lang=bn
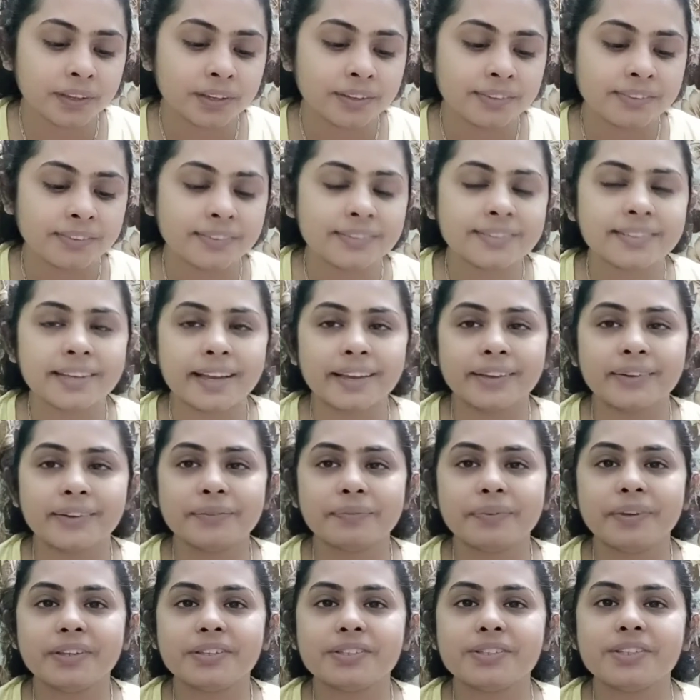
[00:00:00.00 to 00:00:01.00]
তো যাই হোক
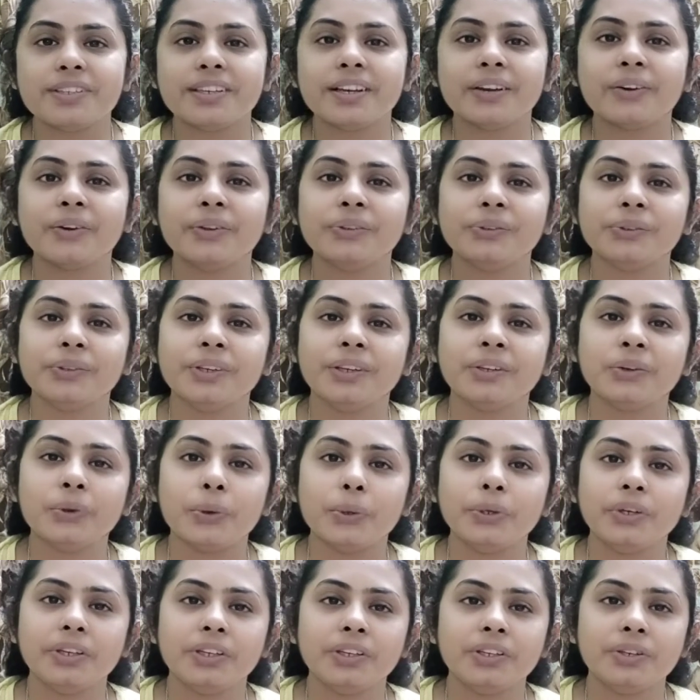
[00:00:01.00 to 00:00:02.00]
বৃষ্টিটা কতদিন
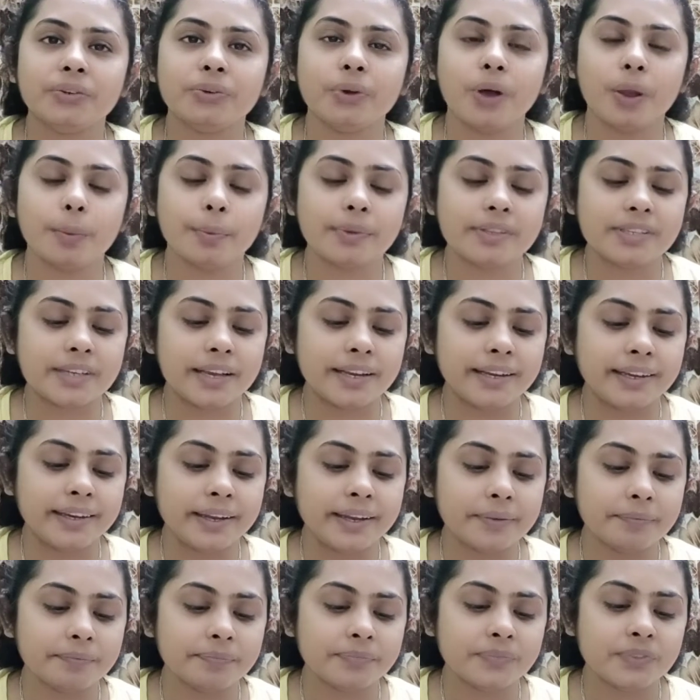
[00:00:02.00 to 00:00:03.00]
কন্টিনিউ হবে জানি
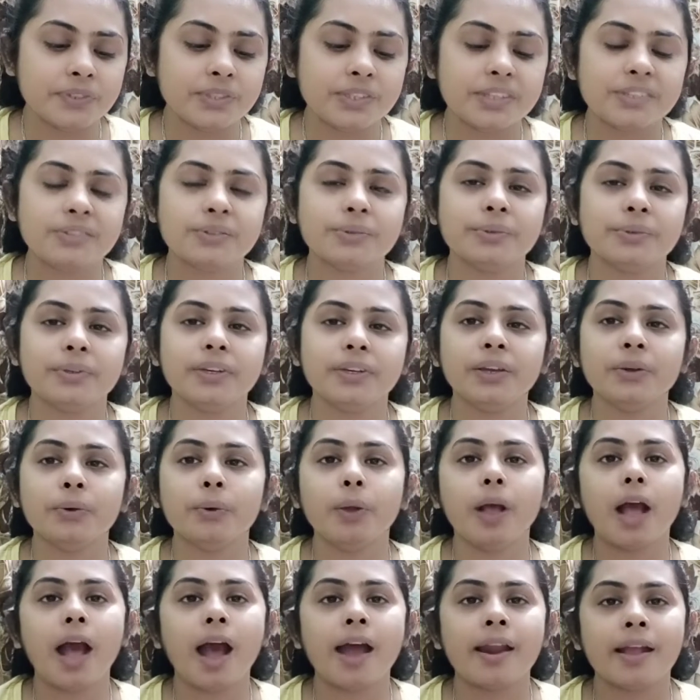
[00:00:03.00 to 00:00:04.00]
না যেটুকুনি হোক
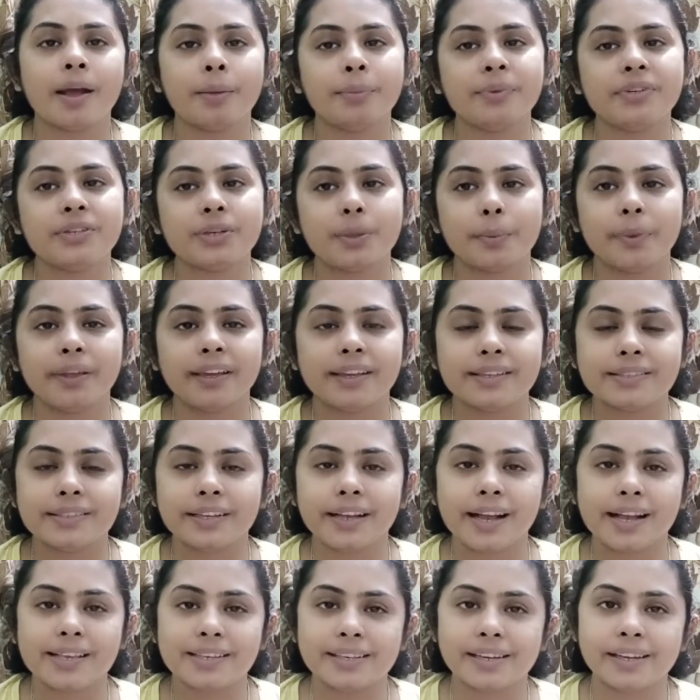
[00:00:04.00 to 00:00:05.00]
আর আমি সবাইকে যে
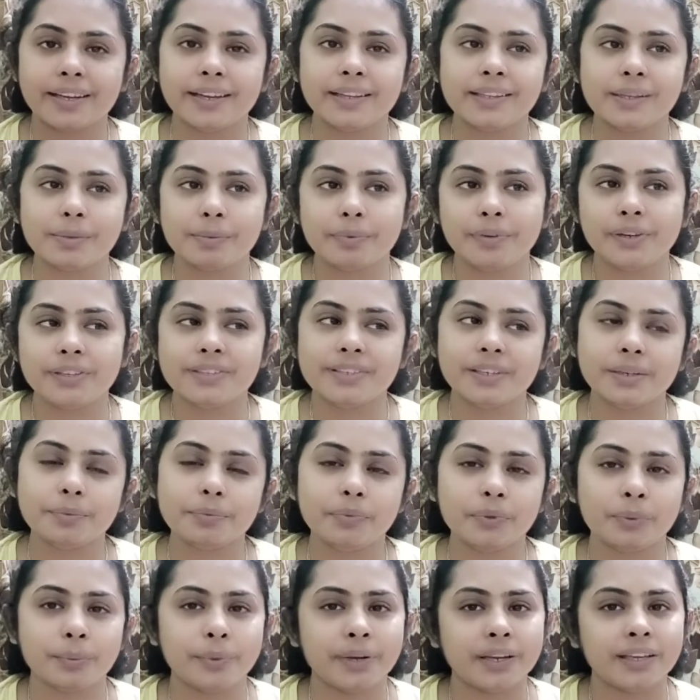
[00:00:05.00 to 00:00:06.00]
গাছ লাগাতে বলেছিলাম
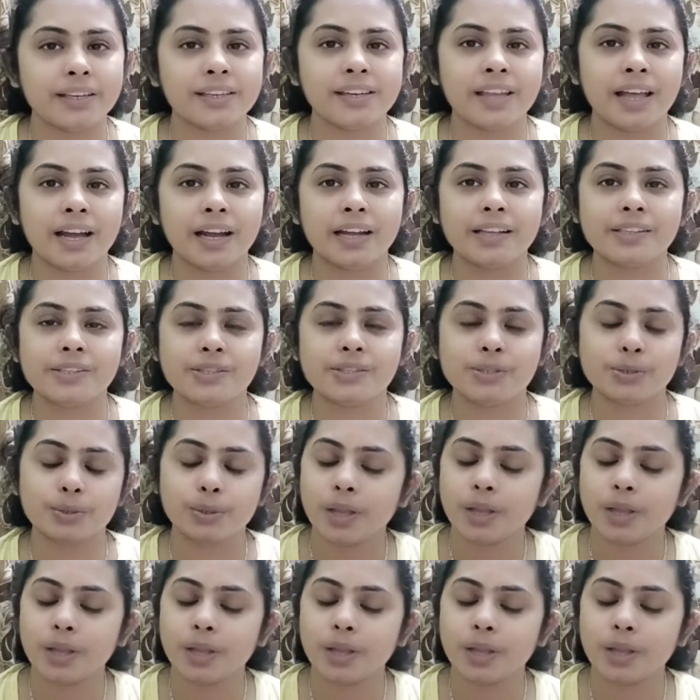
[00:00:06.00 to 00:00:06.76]
তোমরা কি লাগাচ্ছ